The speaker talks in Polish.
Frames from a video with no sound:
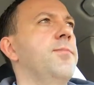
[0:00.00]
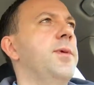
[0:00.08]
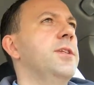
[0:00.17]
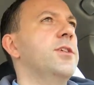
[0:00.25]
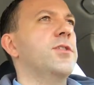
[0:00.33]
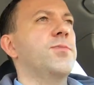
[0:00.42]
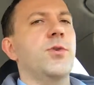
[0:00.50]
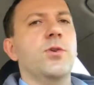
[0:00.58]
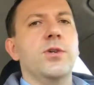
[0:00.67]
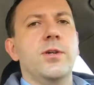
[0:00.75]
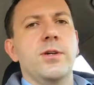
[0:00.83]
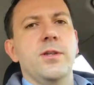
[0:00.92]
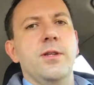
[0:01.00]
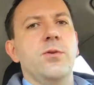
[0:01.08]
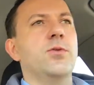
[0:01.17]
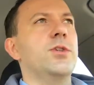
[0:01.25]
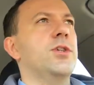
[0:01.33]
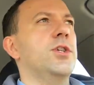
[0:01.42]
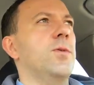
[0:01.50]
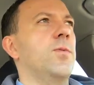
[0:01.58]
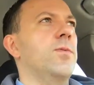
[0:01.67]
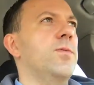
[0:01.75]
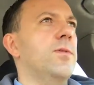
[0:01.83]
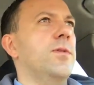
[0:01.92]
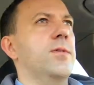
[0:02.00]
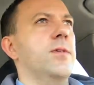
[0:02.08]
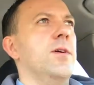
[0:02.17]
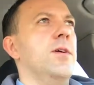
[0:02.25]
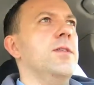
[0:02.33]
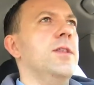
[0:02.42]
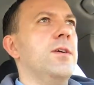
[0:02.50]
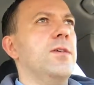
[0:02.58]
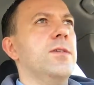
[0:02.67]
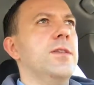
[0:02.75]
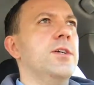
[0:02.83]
będziesz mógł uczyć się od, od